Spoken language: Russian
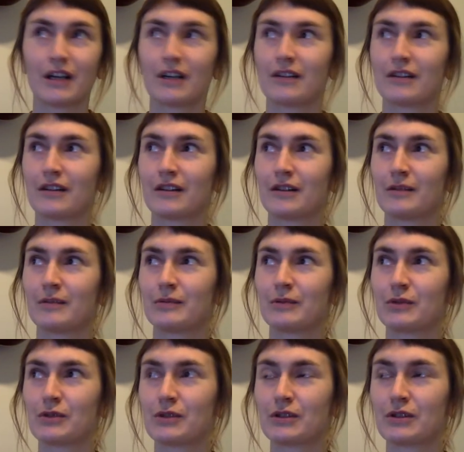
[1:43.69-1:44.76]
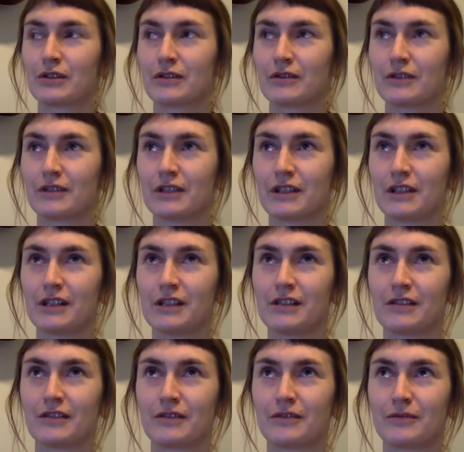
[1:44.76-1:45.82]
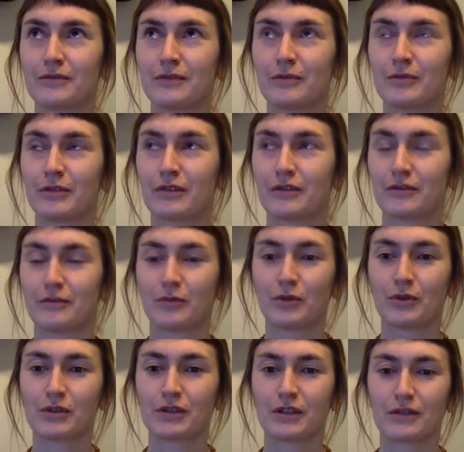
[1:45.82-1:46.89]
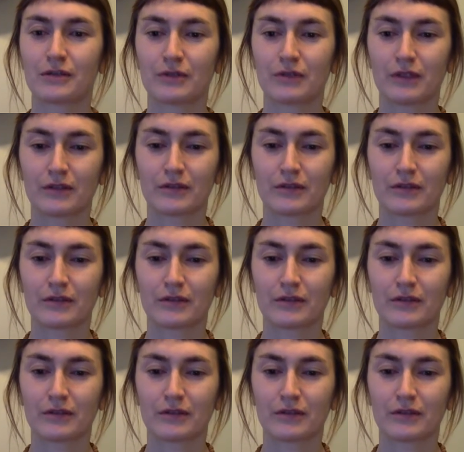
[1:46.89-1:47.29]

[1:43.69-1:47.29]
э, просто в интернете выпало в поиске вот